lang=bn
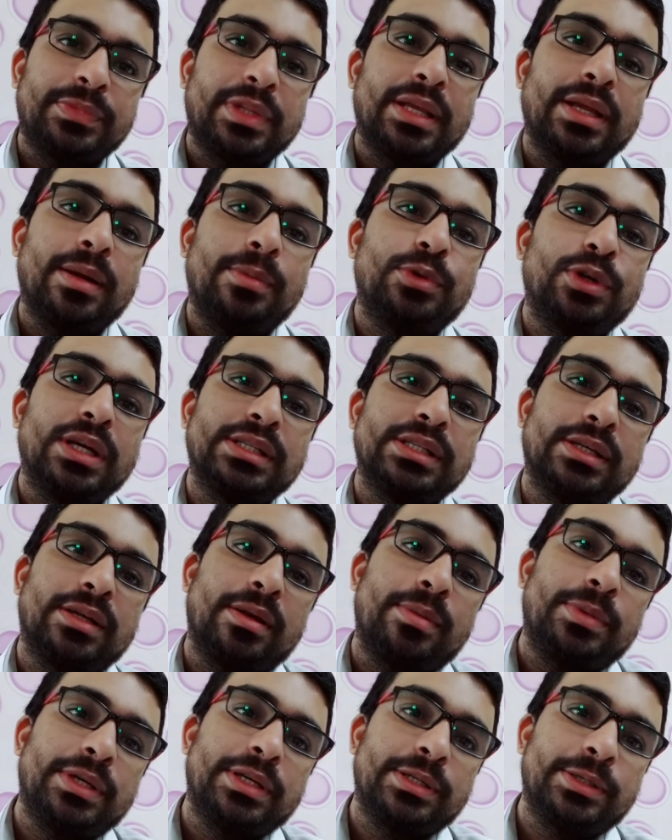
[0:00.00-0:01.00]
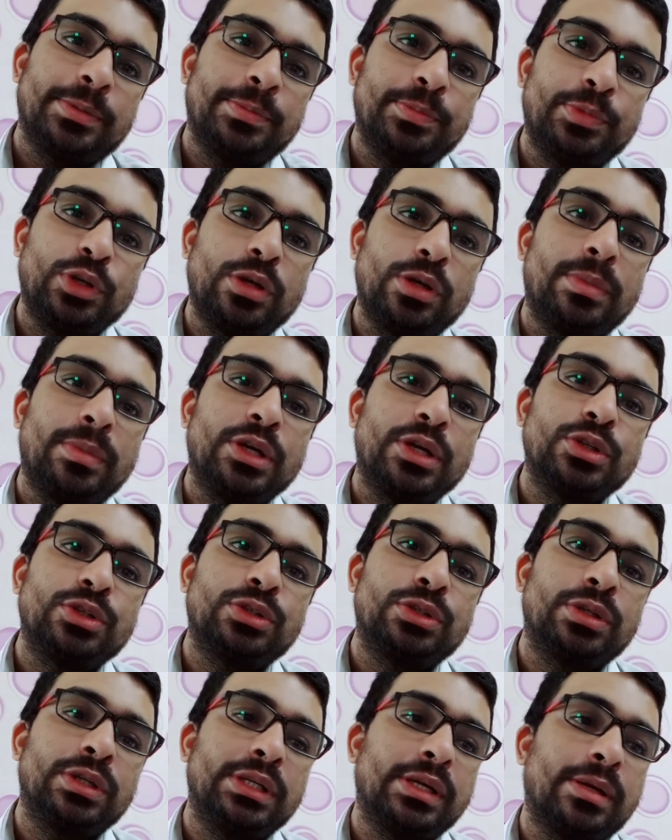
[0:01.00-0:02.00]
কেমন আছেন আমার প্রিয়
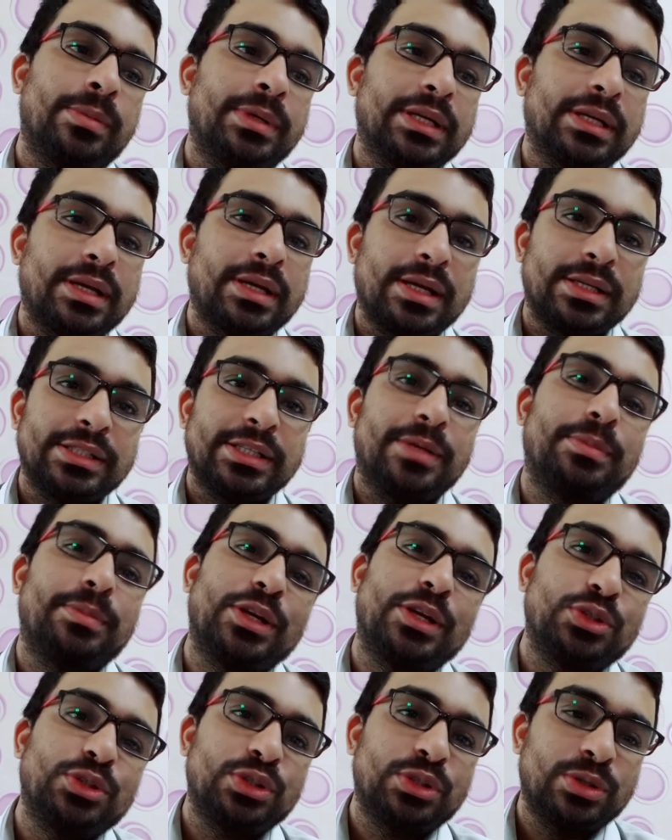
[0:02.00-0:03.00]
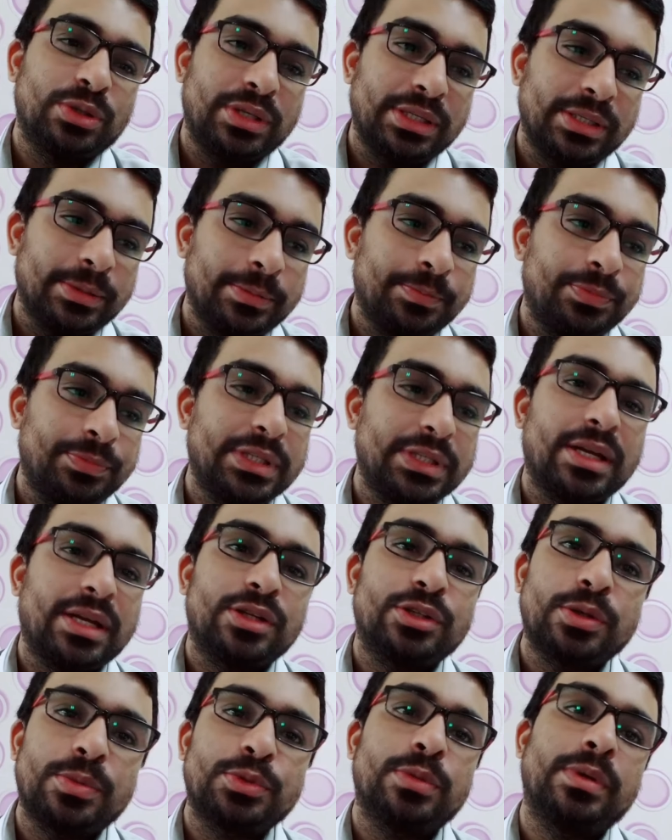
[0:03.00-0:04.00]
মানুষগুলি আমার কাছের মানুষগুলি যারা
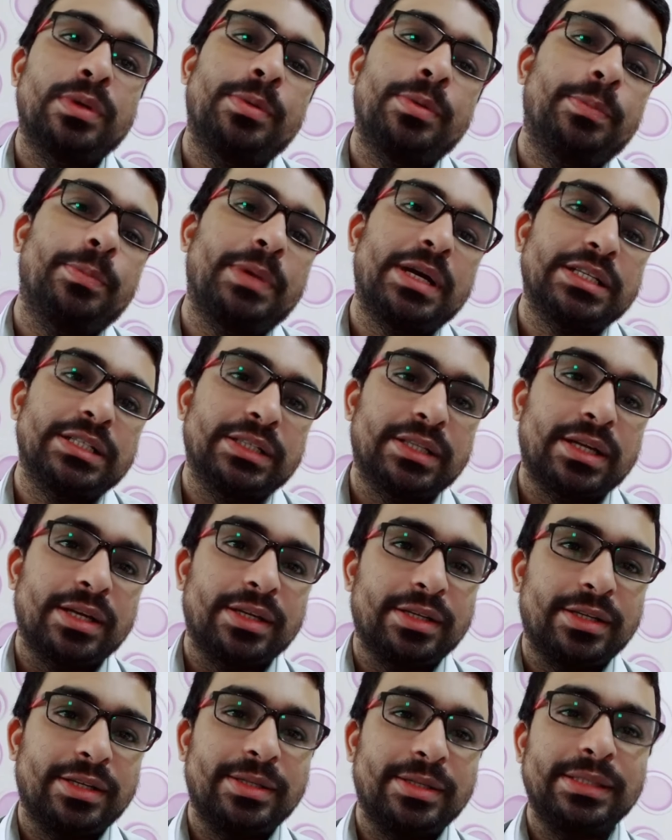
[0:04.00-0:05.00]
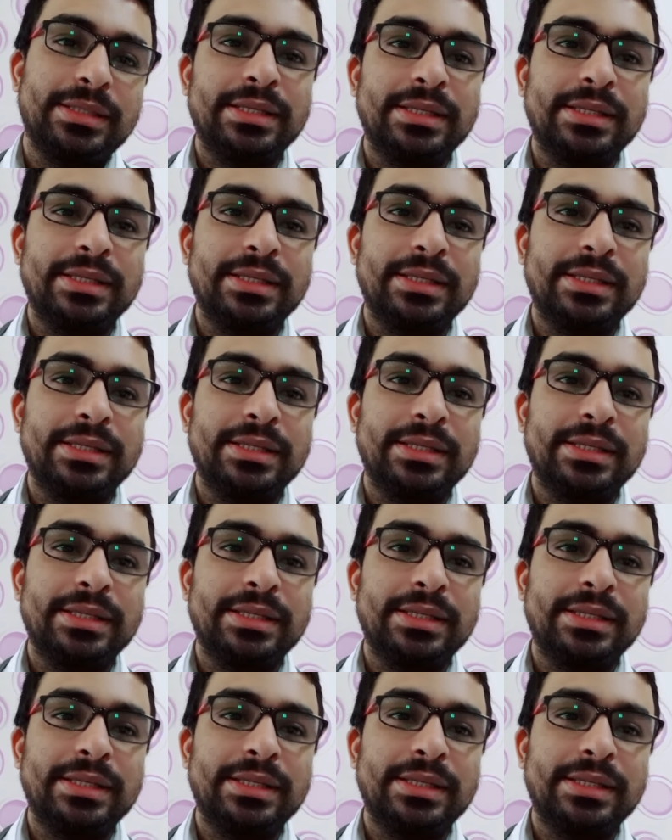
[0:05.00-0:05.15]
সবসময় আমার পাশে থাকেন